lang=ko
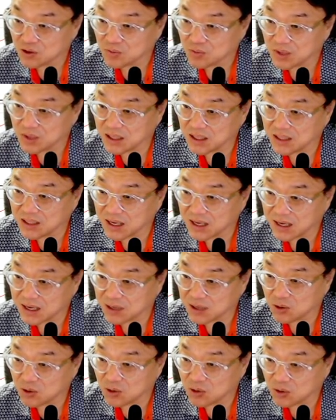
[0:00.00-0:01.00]
이렇게 좀
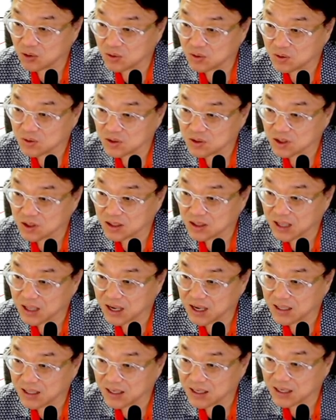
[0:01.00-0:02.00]
밀리다가도
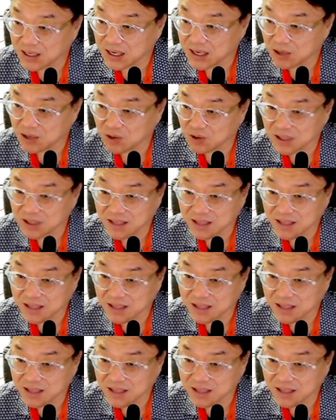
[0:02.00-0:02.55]
적당하니